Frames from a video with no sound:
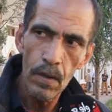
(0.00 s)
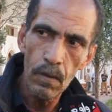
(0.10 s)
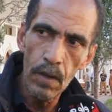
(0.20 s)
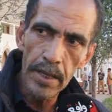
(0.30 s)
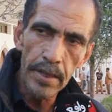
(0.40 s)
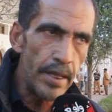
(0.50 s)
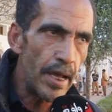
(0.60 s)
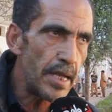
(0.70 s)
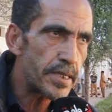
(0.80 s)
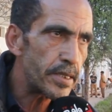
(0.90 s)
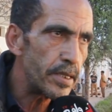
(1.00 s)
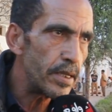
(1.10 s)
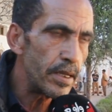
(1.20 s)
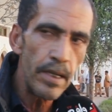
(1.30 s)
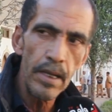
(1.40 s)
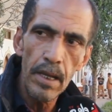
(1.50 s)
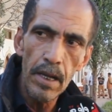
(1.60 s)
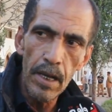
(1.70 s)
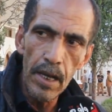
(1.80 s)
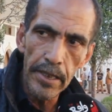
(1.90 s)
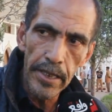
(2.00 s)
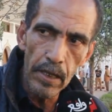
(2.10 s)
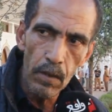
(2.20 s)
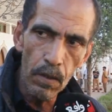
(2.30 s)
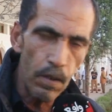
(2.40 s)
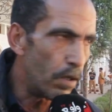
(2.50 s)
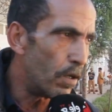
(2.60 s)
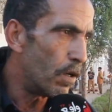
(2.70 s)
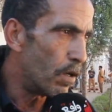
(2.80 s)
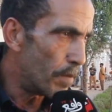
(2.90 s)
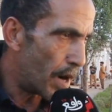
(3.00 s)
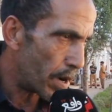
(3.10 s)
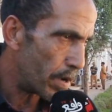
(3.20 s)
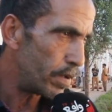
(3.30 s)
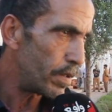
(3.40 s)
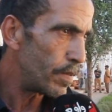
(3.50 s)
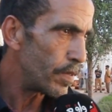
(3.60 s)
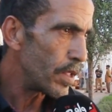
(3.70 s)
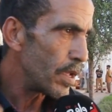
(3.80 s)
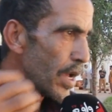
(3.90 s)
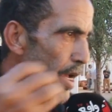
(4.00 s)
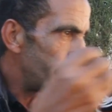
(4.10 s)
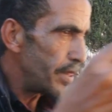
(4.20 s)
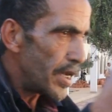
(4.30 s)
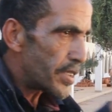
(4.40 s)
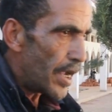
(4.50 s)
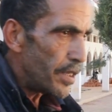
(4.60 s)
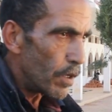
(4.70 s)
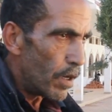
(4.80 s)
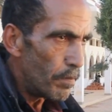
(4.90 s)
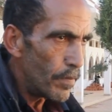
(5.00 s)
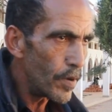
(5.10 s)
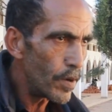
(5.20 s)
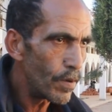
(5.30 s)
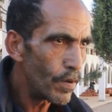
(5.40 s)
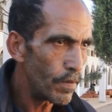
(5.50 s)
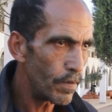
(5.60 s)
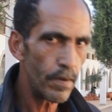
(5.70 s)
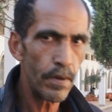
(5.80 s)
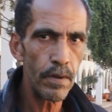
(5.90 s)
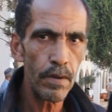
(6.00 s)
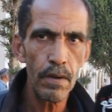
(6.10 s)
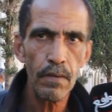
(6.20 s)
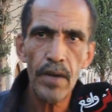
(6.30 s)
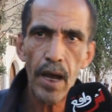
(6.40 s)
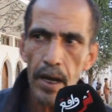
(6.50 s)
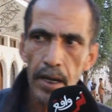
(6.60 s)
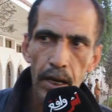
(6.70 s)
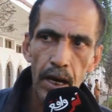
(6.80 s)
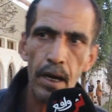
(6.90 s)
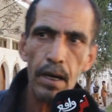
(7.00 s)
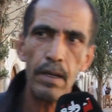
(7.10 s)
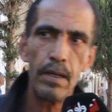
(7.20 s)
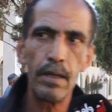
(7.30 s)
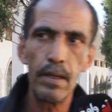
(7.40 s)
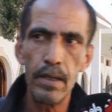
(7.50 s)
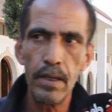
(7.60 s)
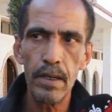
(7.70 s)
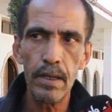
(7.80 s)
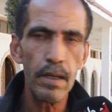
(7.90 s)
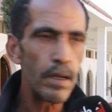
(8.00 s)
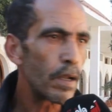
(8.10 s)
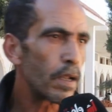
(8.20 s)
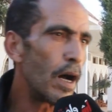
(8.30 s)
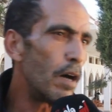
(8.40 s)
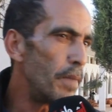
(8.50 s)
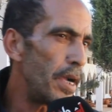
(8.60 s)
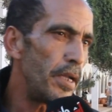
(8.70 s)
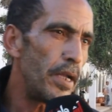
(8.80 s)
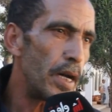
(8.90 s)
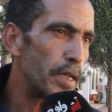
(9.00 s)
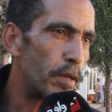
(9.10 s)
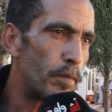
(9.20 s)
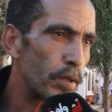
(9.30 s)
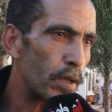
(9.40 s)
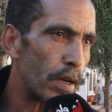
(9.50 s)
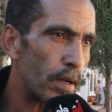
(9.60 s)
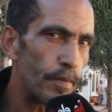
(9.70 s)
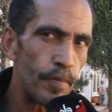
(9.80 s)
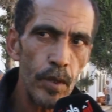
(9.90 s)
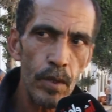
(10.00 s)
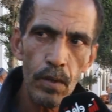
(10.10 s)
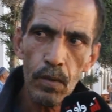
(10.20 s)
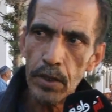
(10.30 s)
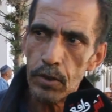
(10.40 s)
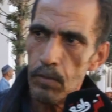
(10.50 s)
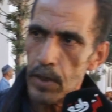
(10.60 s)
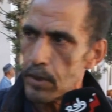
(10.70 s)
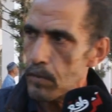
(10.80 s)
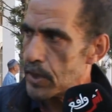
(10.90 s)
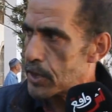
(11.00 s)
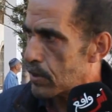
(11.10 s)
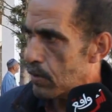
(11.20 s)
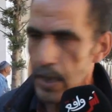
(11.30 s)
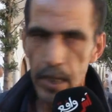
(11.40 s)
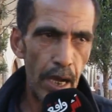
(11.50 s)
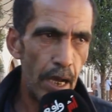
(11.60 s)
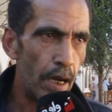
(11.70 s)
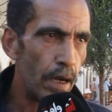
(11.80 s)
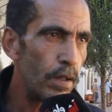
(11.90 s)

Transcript: وهاد الناس اللي كيقولوا هما هاد الناس عندهم الحقيقه اللهم ان هذا منكر وانتم انتم شفتوا هاد الحاله